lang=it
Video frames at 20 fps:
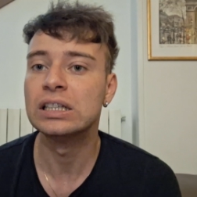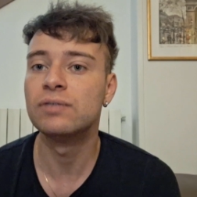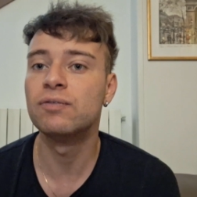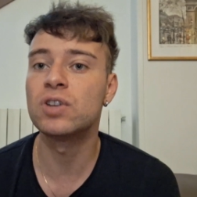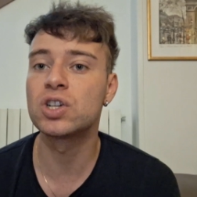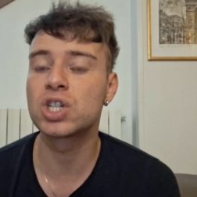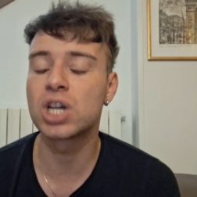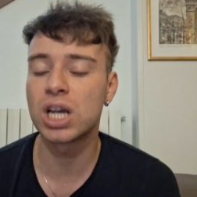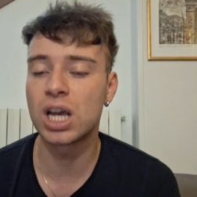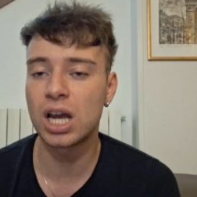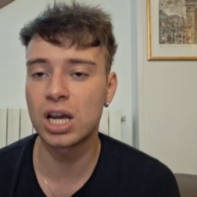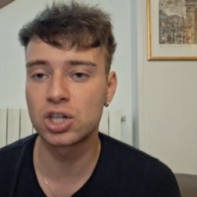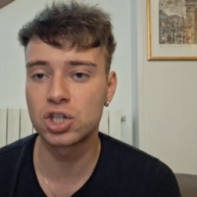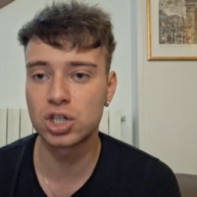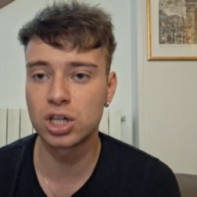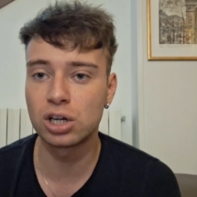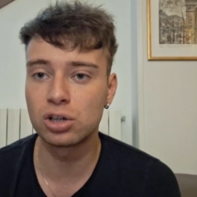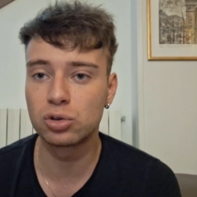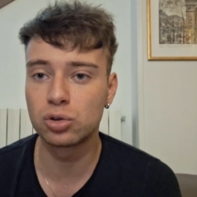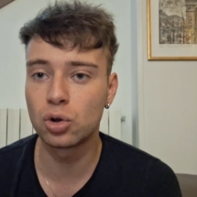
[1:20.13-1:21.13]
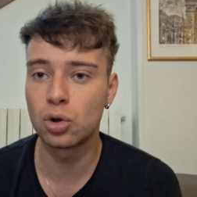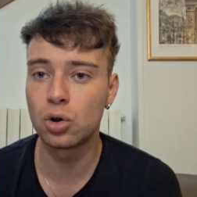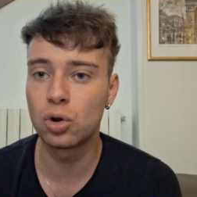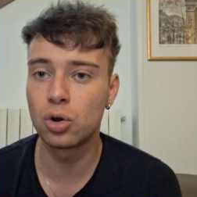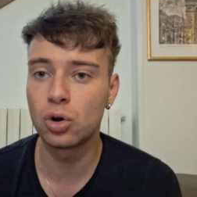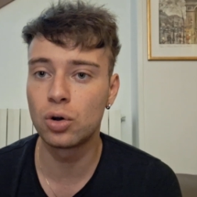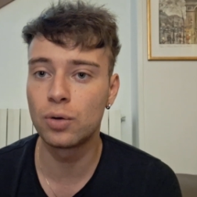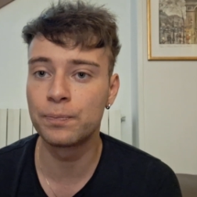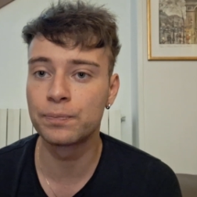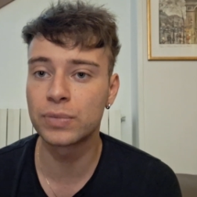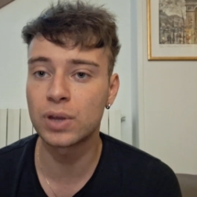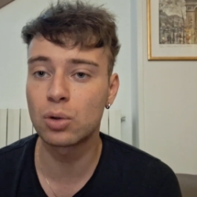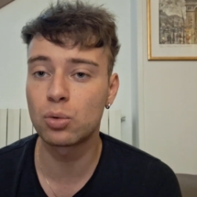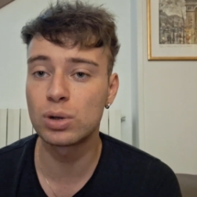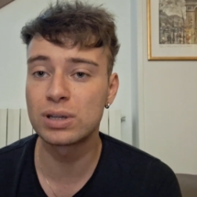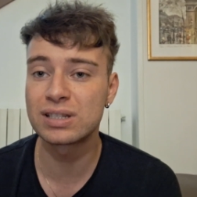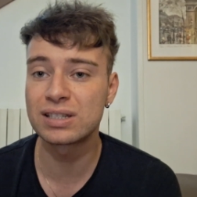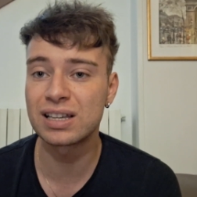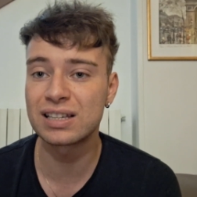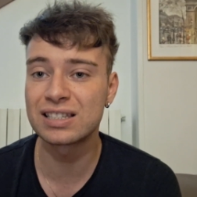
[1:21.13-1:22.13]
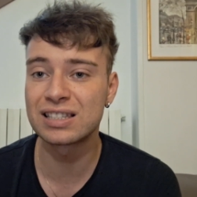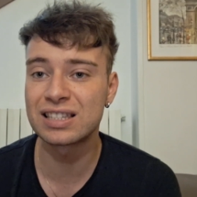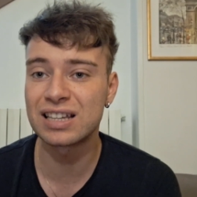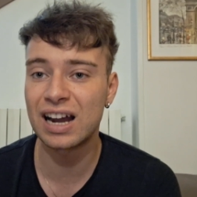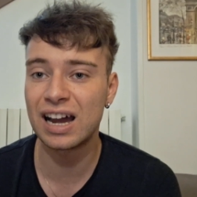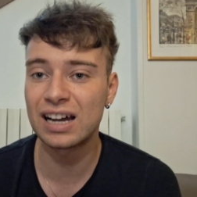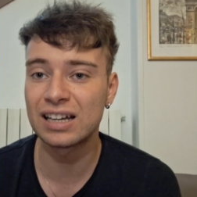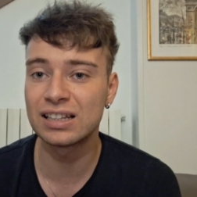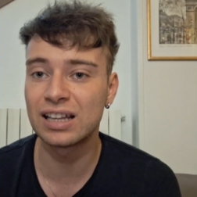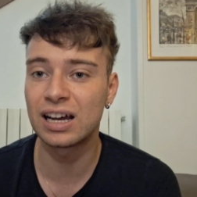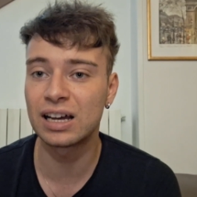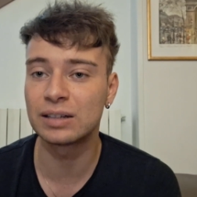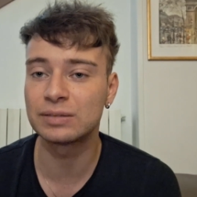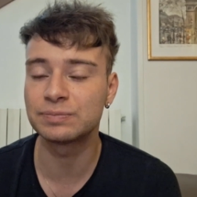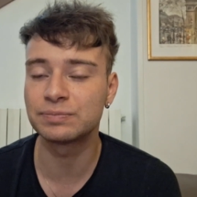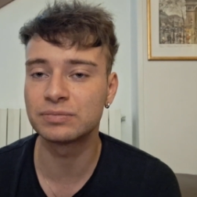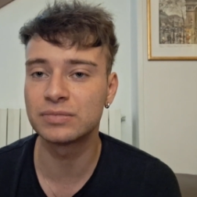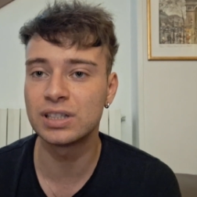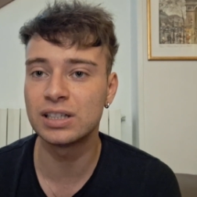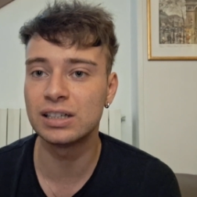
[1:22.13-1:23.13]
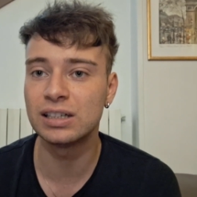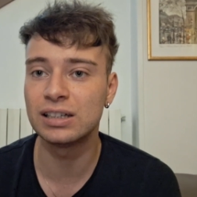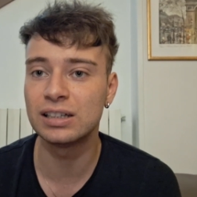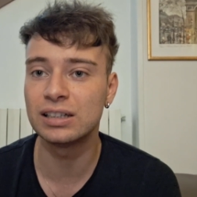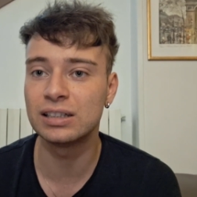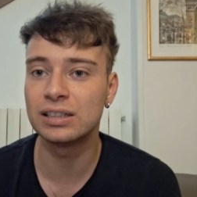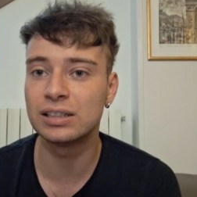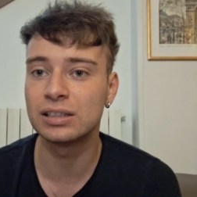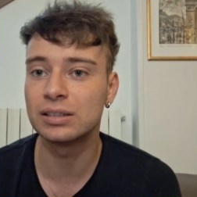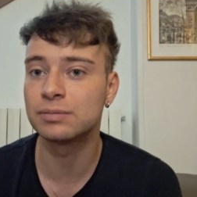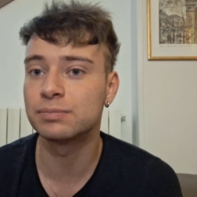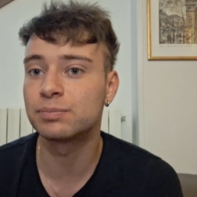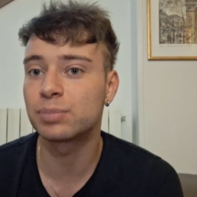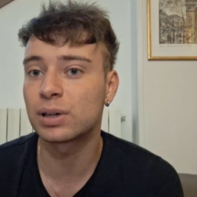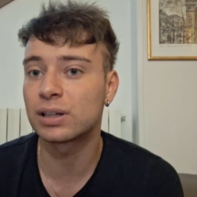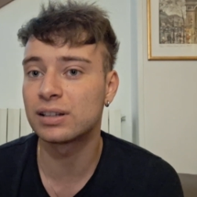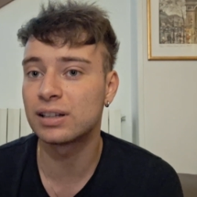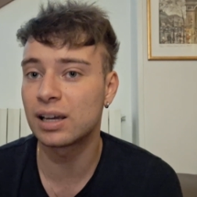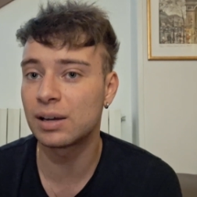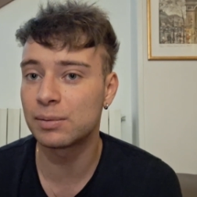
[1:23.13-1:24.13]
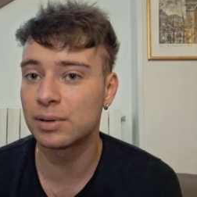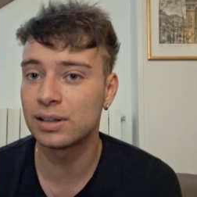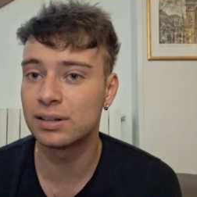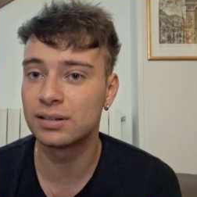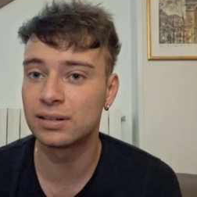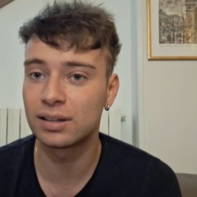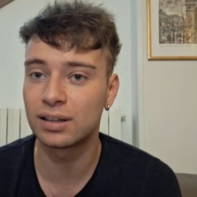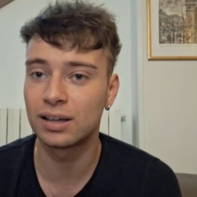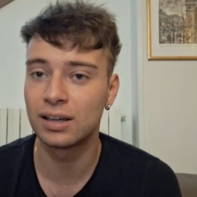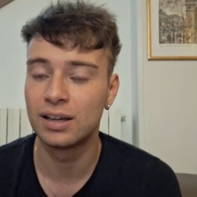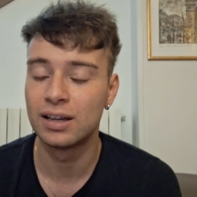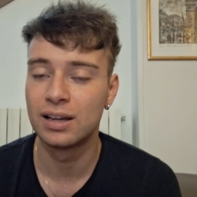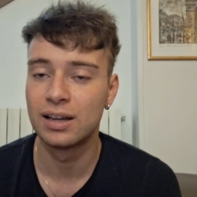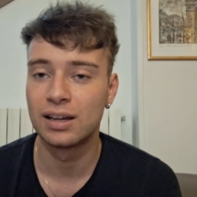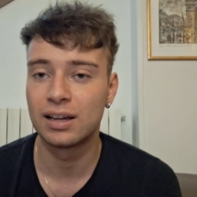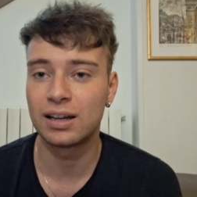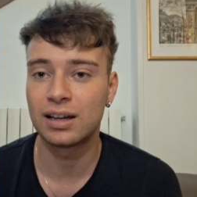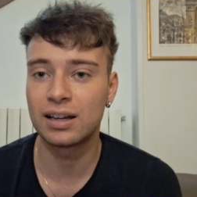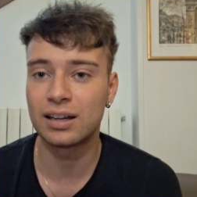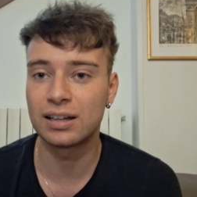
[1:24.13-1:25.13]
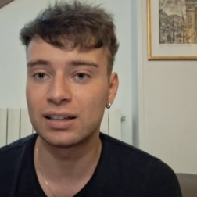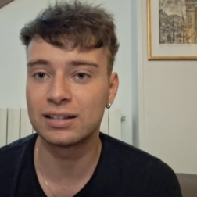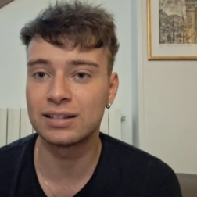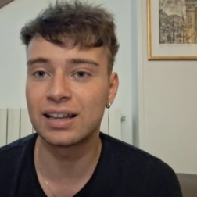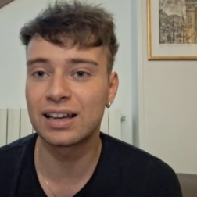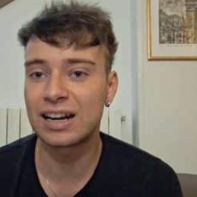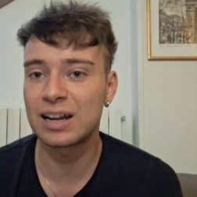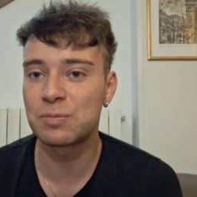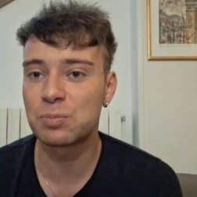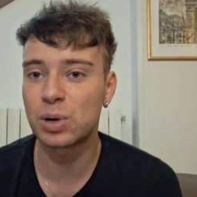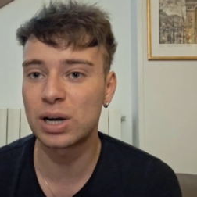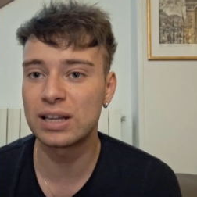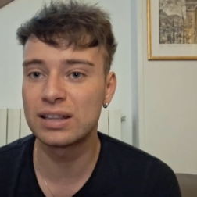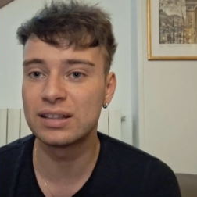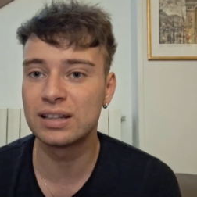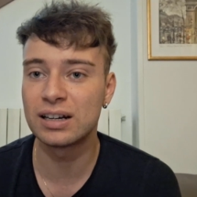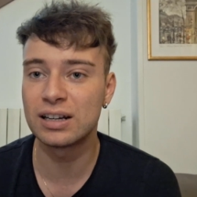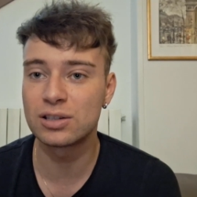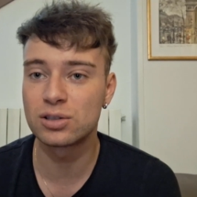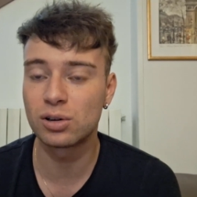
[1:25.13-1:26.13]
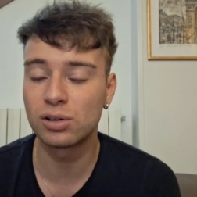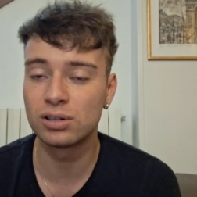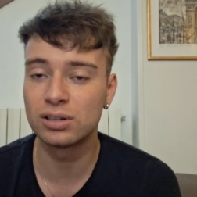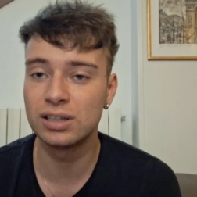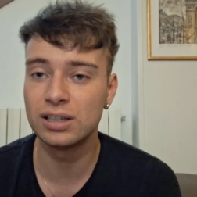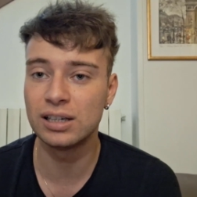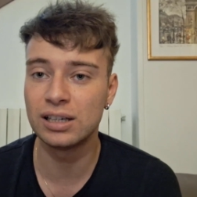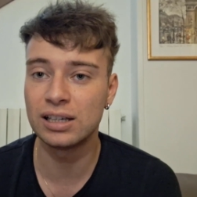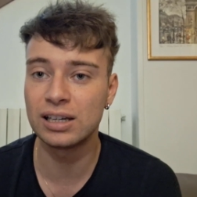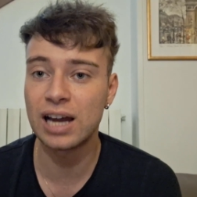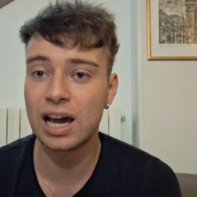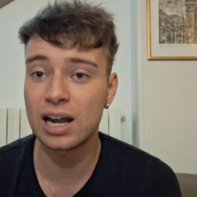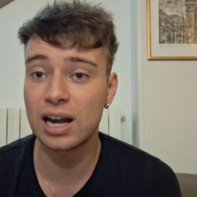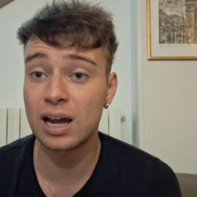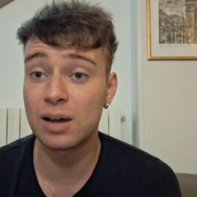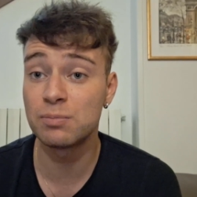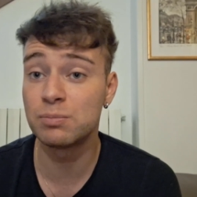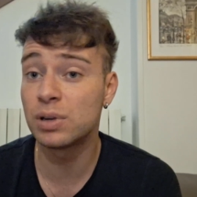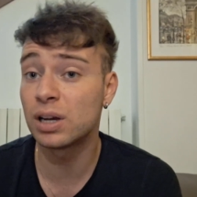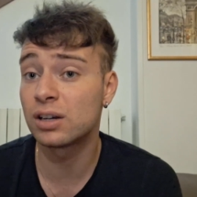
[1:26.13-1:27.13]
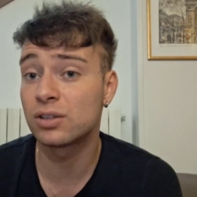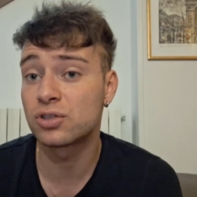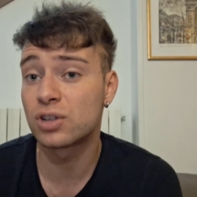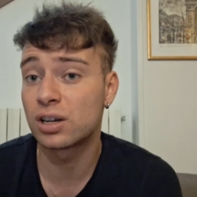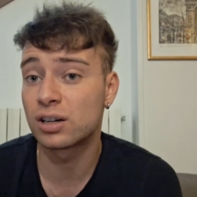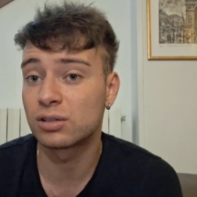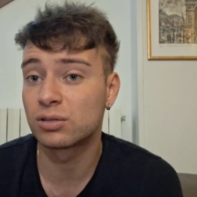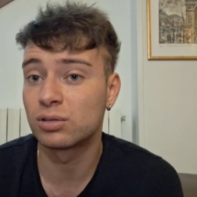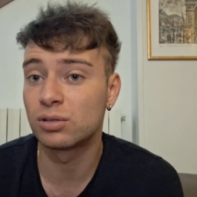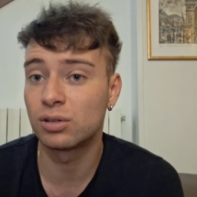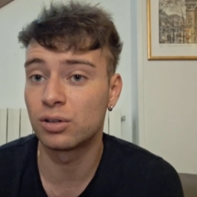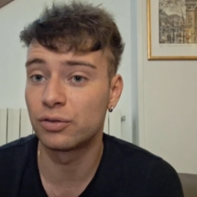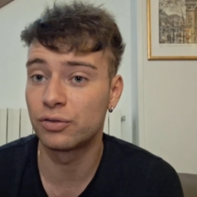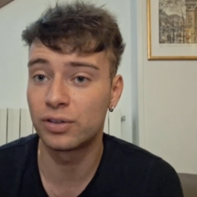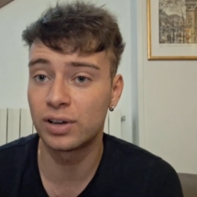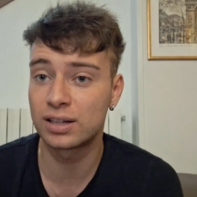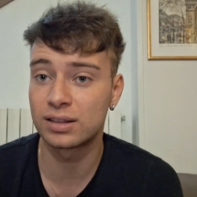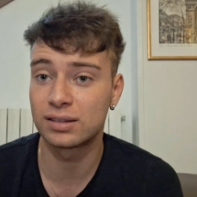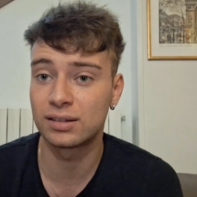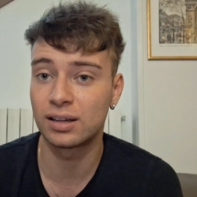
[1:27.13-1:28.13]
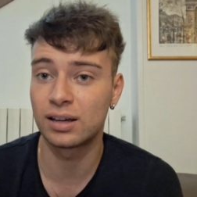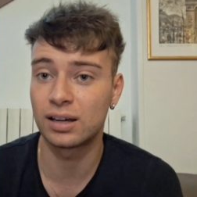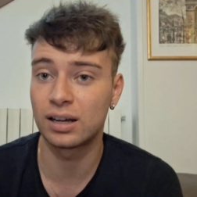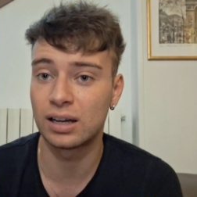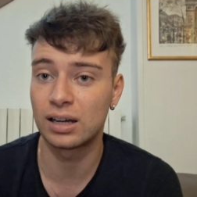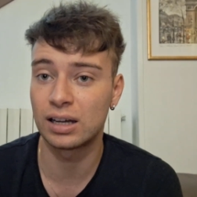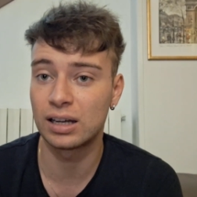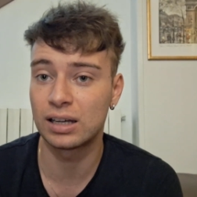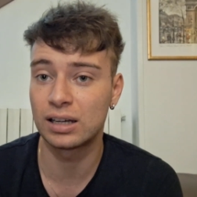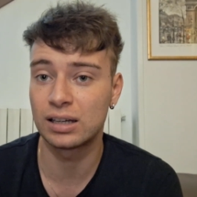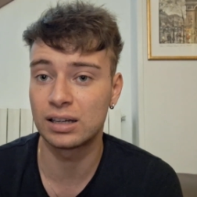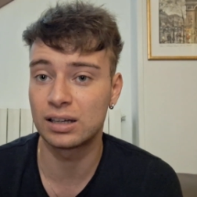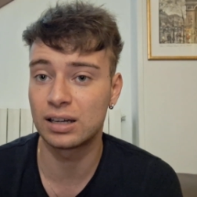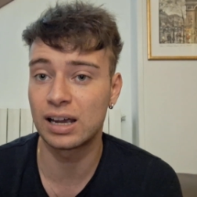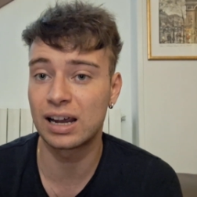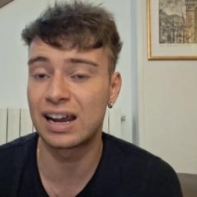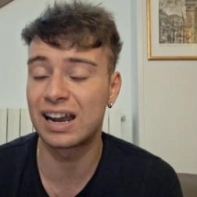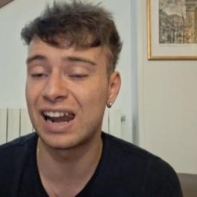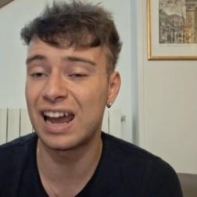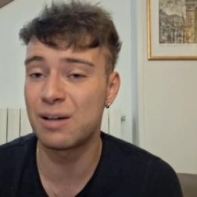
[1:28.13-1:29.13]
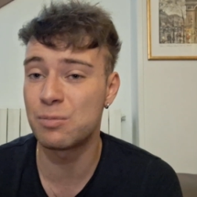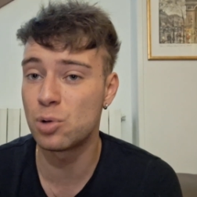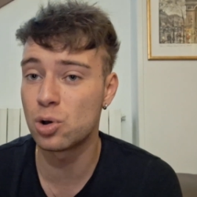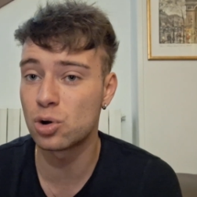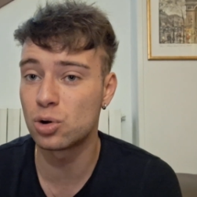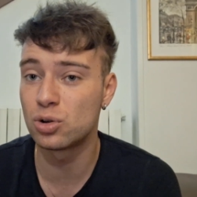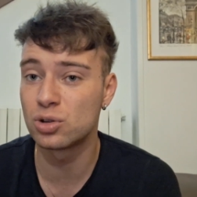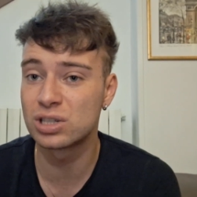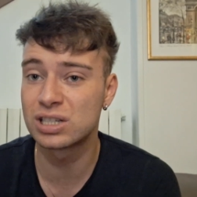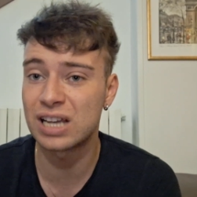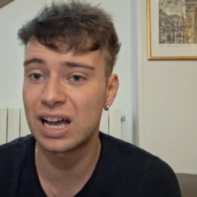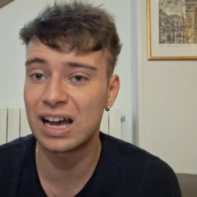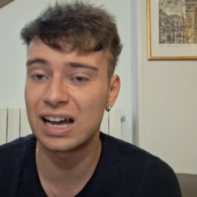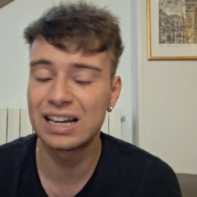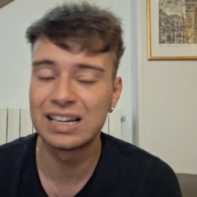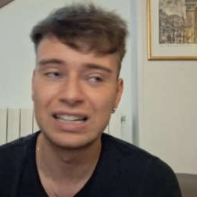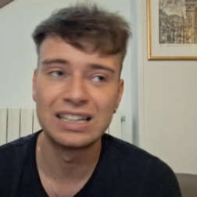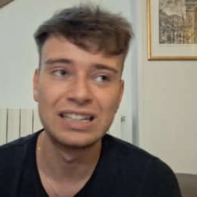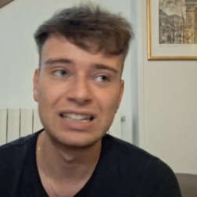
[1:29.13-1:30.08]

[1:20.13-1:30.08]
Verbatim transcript: Invece ha scelto questa strada di praticamente andare a prendere i soldi in Arabia, certo l'offerta è, è clamorosa.